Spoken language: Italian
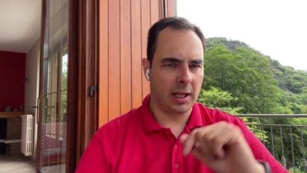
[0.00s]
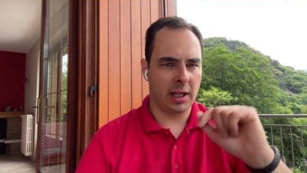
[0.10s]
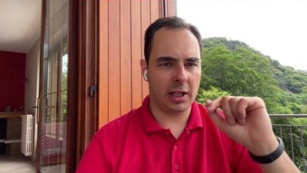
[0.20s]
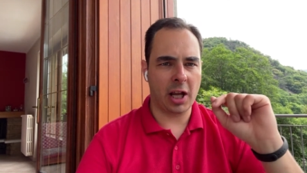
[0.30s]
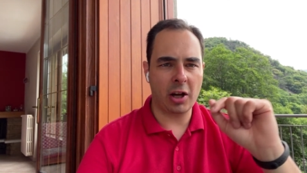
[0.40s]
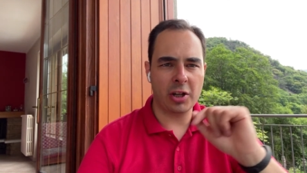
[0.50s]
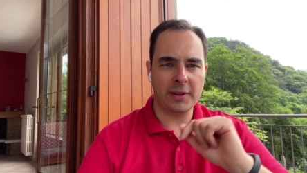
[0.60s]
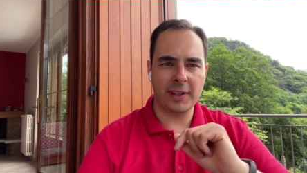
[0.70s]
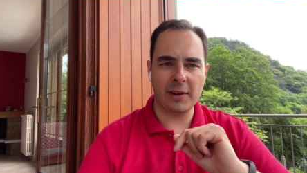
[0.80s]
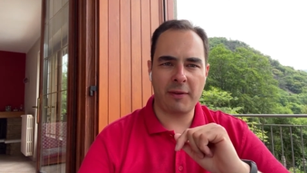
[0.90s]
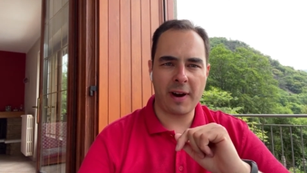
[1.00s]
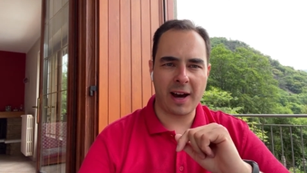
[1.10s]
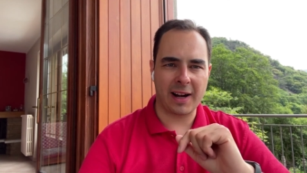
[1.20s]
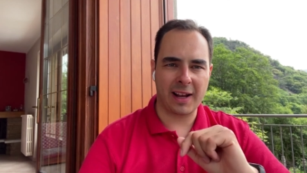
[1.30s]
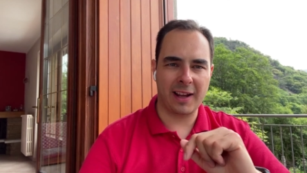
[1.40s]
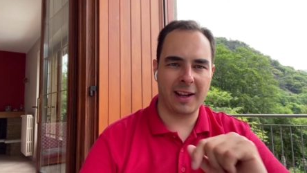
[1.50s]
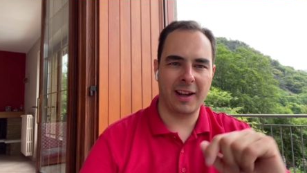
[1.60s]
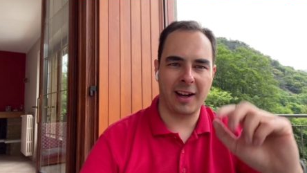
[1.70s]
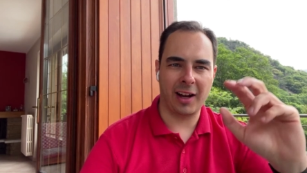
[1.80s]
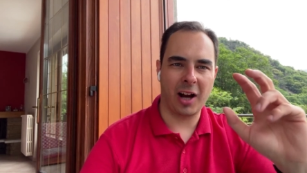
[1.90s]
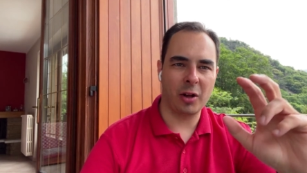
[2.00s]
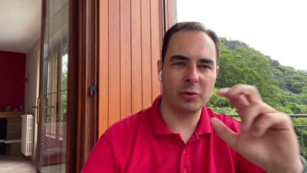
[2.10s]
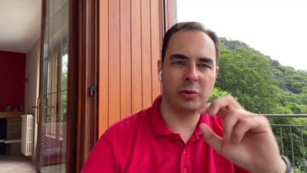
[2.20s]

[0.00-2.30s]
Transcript: Eh, che cosa vado a fare eh, ad